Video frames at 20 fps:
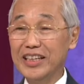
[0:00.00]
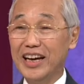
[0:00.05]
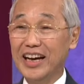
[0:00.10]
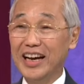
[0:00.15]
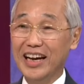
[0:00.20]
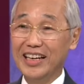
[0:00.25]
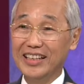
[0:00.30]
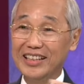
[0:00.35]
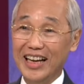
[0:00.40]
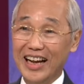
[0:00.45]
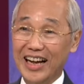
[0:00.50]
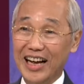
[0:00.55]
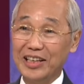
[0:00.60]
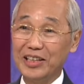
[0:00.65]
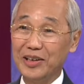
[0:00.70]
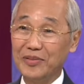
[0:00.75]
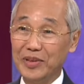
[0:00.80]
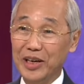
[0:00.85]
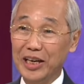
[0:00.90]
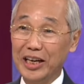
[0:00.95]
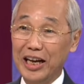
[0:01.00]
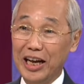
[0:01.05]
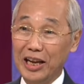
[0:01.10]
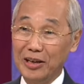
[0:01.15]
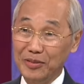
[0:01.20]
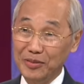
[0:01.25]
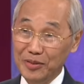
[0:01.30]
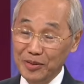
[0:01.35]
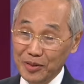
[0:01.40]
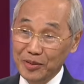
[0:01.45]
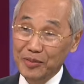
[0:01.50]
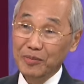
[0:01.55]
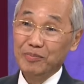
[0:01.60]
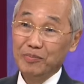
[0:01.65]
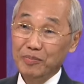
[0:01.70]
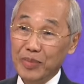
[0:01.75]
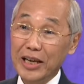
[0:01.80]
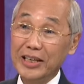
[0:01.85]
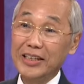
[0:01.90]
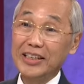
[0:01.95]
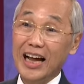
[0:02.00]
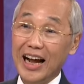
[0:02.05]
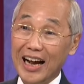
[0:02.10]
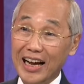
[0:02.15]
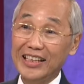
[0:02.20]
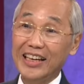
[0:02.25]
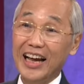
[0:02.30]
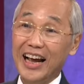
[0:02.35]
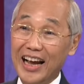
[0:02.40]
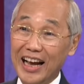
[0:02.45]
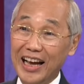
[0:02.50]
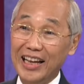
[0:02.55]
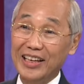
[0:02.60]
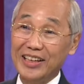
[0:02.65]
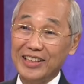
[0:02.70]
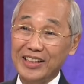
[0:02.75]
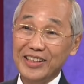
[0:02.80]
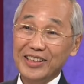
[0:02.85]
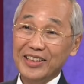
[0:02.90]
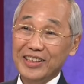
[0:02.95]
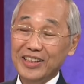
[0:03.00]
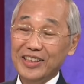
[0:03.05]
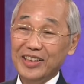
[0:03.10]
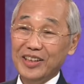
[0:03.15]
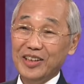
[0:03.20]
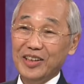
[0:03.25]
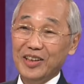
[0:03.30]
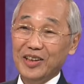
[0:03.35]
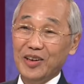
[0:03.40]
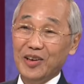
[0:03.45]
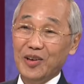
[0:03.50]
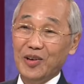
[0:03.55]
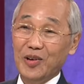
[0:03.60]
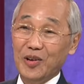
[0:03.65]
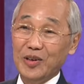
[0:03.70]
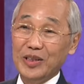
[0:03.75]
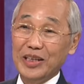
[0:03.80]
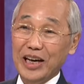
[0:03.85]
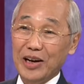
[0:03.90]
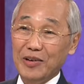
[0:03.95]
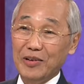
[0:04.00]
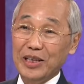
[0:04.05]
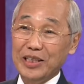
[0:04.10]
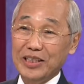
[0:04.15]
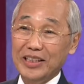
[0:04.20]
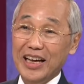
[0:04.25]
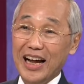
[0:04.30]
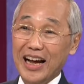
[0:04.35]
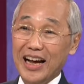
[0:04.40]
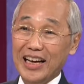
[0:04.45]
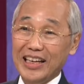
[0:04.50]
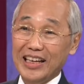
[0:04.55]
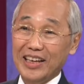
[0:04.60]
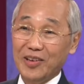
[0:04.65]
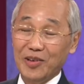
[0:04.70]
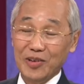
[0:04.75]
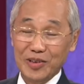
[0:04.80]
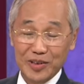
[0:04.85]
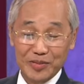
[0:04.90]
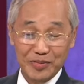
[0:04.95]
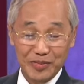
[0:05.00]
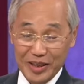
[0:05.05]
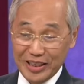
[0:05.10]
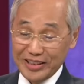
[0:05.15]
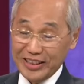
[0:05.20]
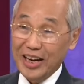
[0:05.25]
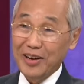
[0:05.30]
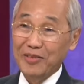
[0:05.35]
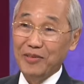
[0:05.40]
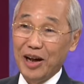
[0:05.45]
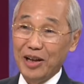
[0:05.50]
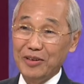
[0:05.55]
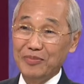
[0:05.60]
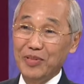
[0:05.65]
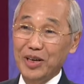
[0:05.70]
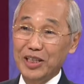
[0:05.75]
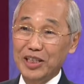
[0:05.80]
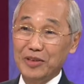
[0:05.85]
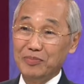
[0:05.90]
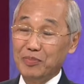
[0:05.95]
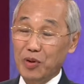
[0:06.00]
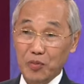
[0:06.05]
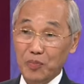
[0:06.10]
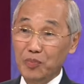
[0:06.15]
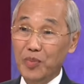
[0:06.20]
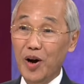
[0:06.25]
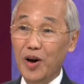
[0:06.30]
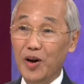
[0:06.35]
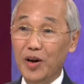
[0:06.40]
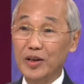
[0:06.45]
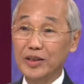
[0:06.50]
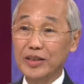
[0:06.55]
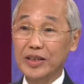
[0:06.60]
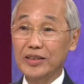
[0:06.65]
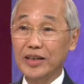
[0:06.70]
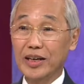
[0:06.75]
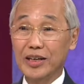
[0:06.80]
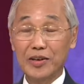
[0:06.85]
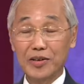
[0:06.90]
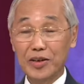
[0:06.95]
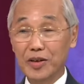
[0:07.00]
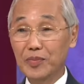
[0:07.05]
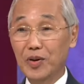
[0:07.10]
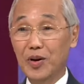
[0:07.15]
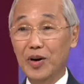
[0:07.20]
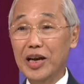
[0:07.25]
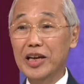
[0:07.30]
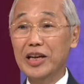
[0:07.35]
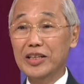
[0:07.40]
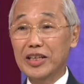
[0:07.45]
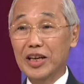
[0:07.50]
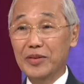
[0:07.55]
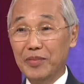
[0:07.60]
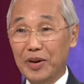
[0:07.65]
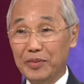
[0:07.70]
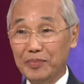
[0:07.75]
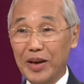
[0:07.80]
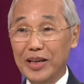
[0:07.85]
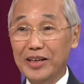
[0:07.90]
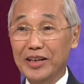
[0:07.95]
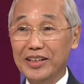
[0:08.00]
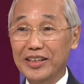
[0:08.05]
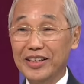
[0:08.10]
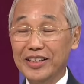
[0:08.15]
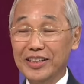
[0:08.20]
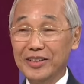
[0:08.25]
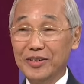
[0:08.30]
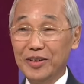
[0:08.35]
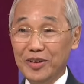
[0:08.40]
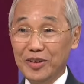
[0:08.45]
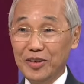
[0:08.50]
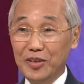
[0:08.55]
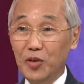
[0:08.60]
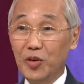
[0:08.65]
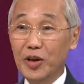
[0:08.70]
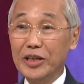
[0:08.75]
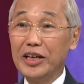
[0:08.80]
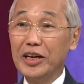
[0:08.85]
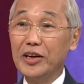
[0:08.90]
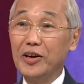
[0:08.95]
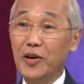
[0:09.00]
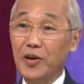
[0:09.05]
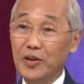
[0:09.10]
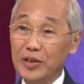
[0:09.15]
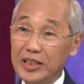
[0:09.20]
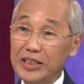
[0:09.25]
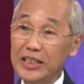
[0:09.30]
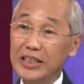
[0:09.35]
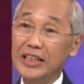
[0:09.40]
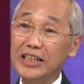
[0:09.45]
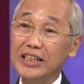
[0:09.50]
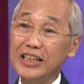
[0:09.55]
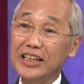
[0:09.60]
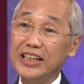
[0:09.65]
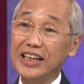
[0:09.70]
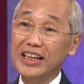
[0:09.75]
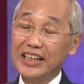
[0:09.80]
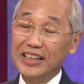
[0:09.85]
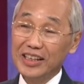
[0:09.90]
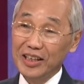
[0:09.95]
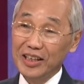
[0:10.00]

มที่จะให้ทหารอเมริกันไปตายแทนคนเกาหลีใต้ คนไต้หวันเพื่อจะปกป้อง เขาก็บอกให้นี่มันเป็นส่วนหนึ่งของจีน